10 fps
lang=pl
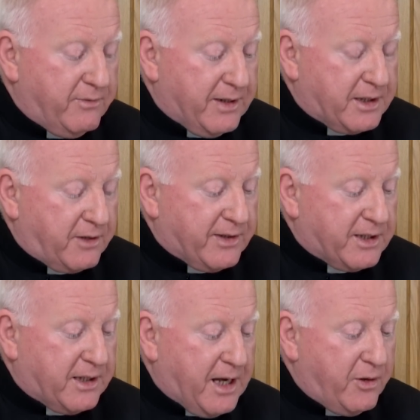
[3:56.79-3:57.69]
w aktach
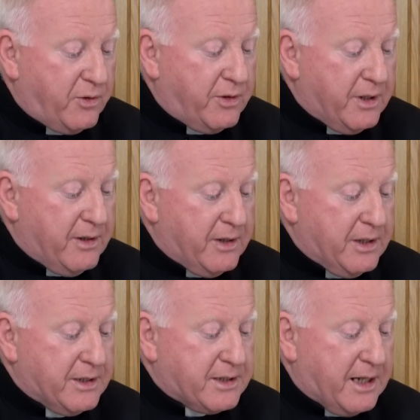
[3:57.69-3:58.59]
Watykanu
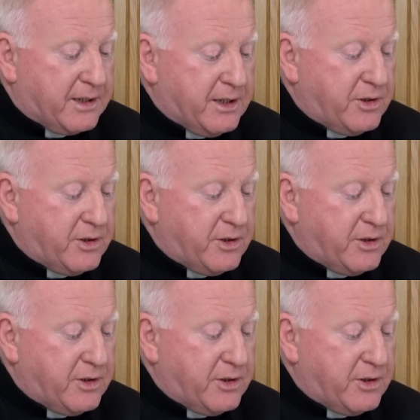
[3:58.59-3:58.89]
y, z lat